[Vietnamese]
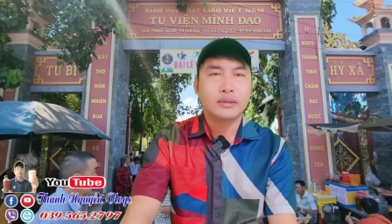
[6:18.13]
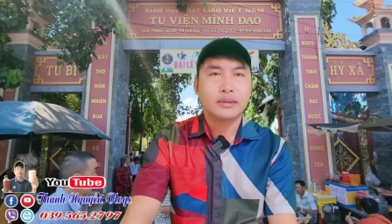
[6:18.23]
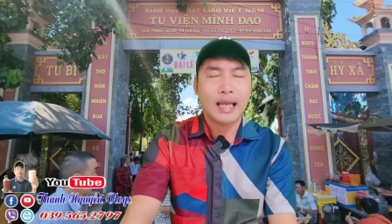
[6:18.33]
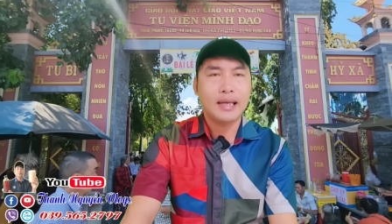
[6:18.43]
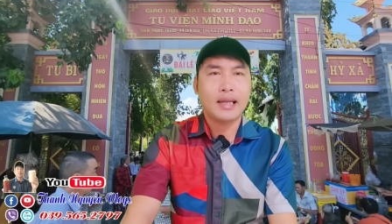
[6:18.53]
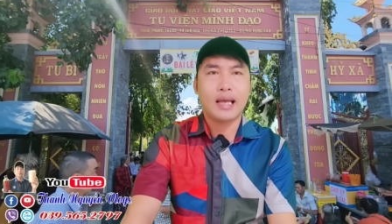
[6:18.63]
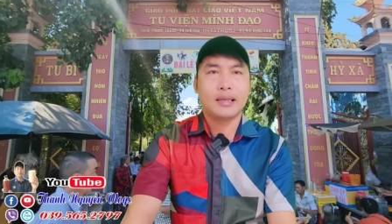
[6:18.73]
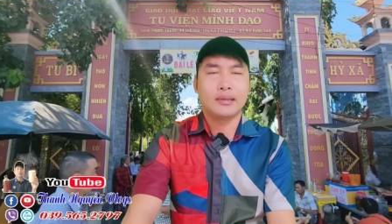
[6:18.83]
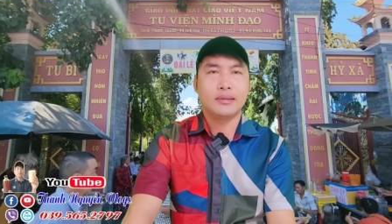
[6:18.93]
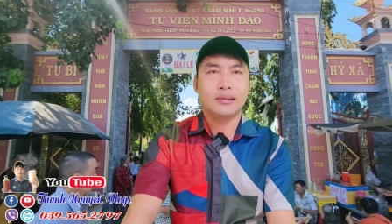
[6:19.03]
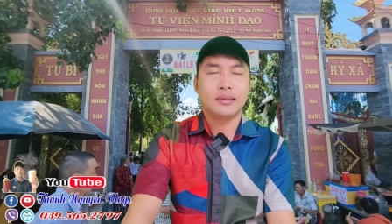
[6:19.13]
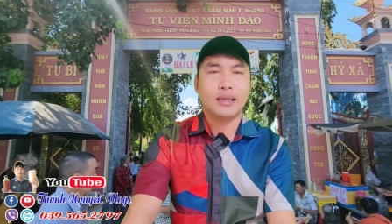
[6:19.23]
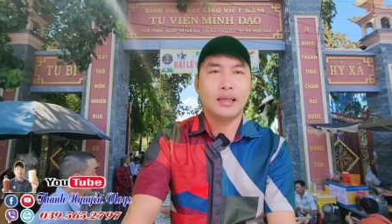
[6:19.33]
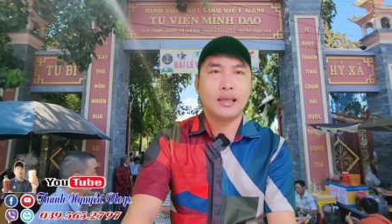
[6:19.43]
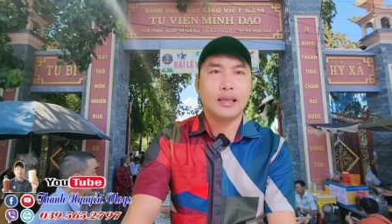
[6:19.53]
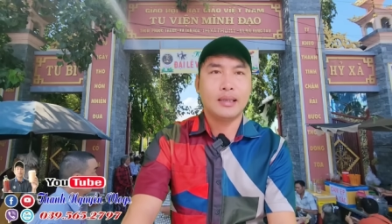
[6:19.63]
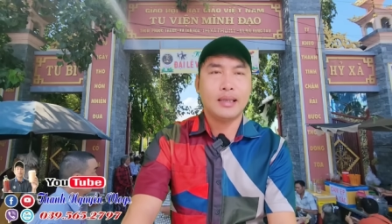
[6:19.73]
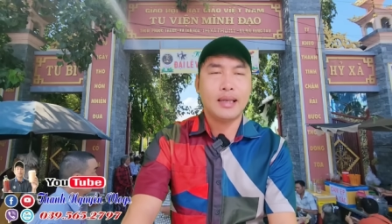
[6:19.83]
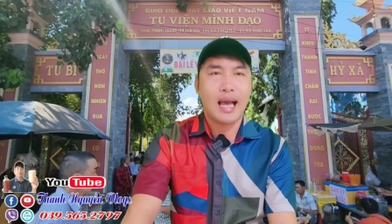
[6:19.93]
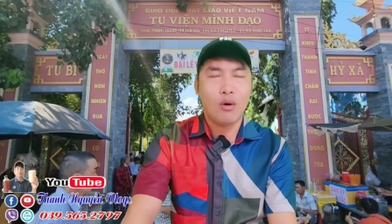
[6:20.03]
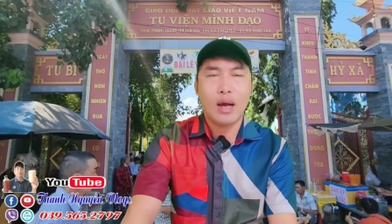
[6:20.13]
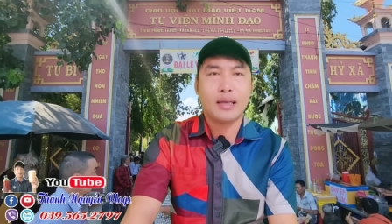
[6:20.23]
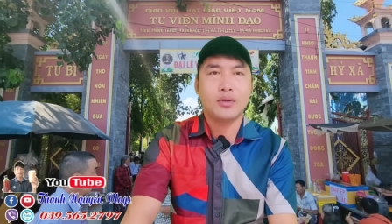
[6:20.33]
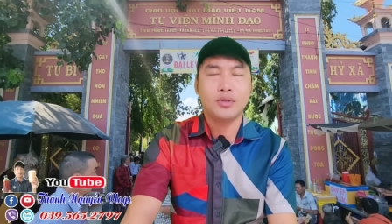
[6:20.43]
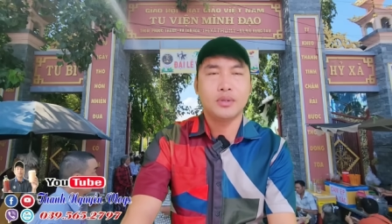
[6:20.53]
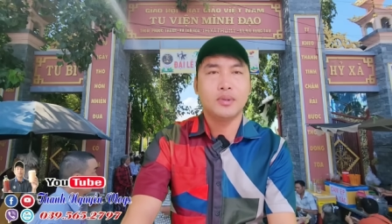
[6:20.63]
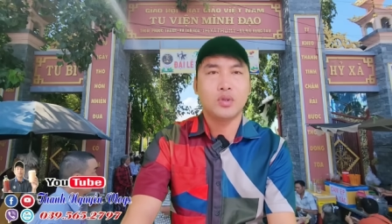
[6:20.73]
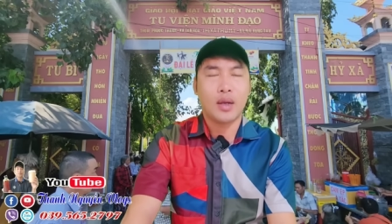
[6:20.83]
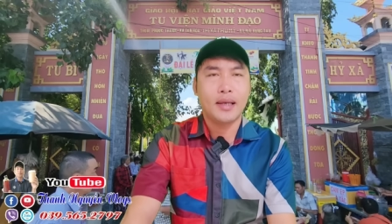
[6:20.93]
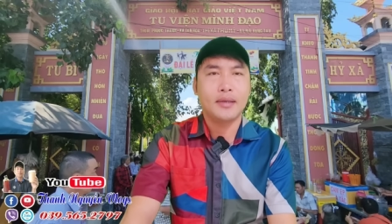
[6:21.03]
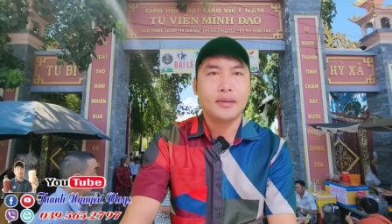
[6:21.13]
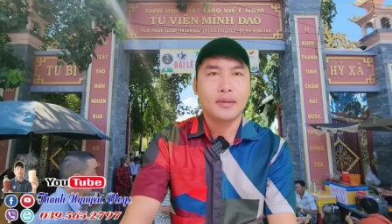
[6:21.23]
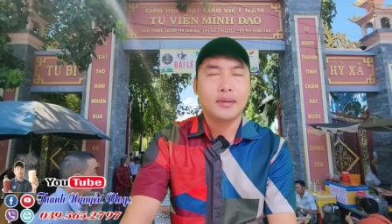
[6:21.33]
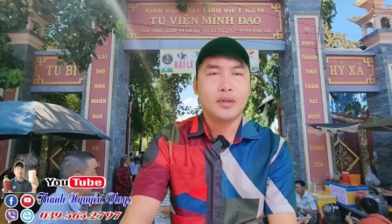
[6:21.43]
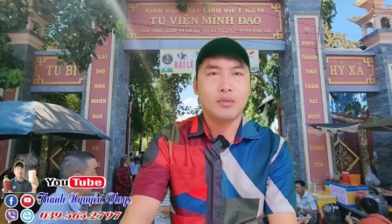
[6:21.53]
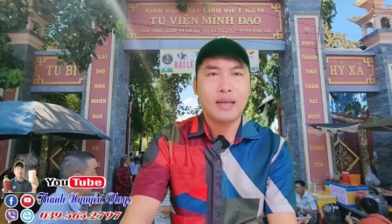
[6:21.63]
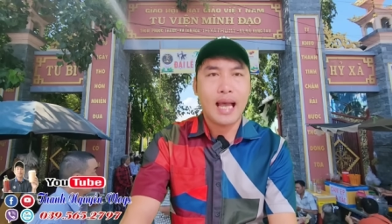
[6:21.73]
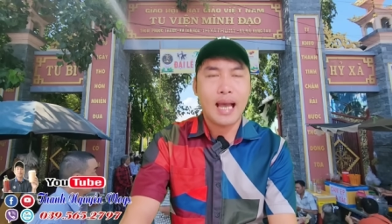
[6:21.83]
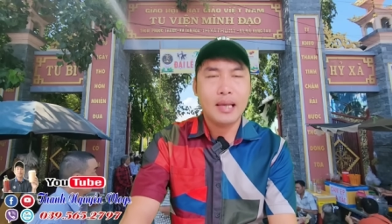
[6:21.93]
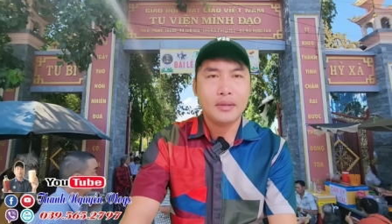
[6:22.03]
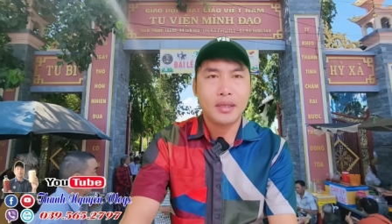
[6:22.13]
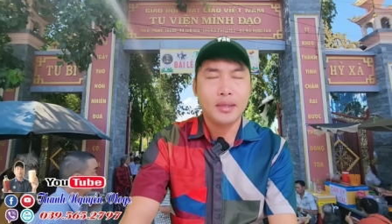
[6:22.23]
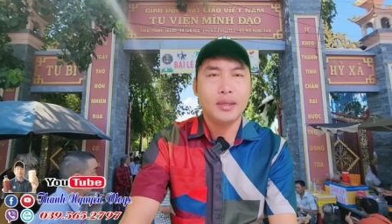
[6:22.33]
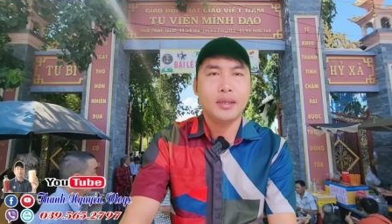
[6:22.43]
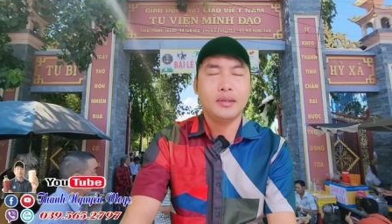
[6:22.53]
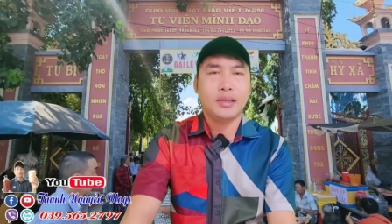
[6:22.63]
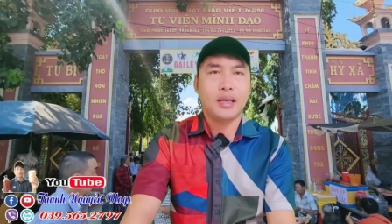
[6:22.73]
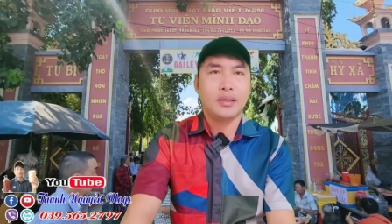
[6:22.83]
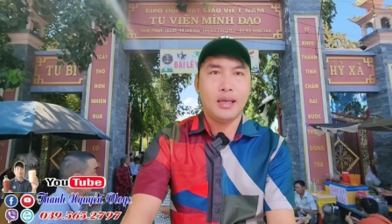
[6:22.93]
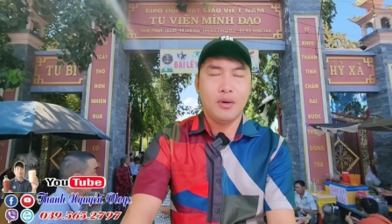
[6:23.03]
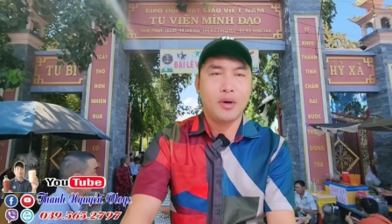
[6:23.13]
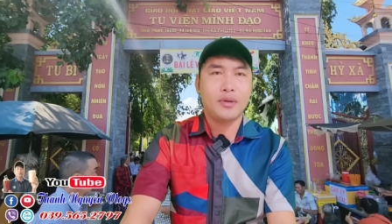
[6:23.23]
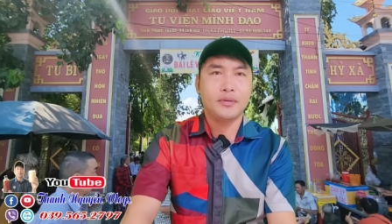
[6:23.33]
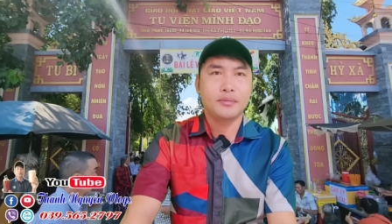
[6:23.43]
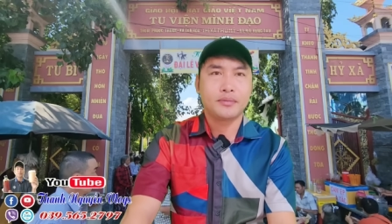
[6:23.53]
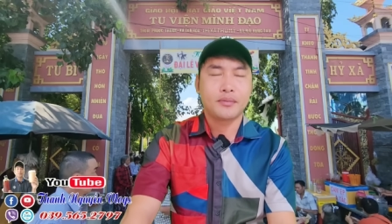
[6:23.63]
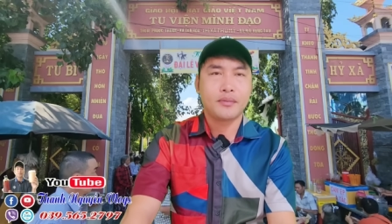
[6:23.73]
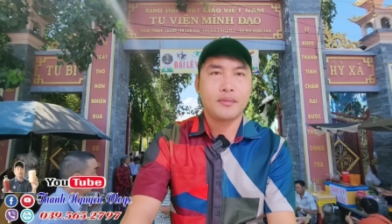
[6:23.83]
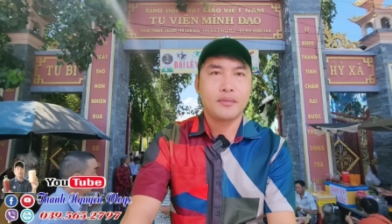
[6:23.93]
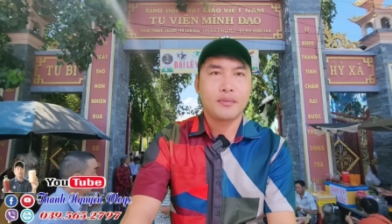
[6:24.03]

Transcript: tán thành à, cái đạo hạnh của sư minh tuệ cũng đã chính thức gời giáo hội ừ,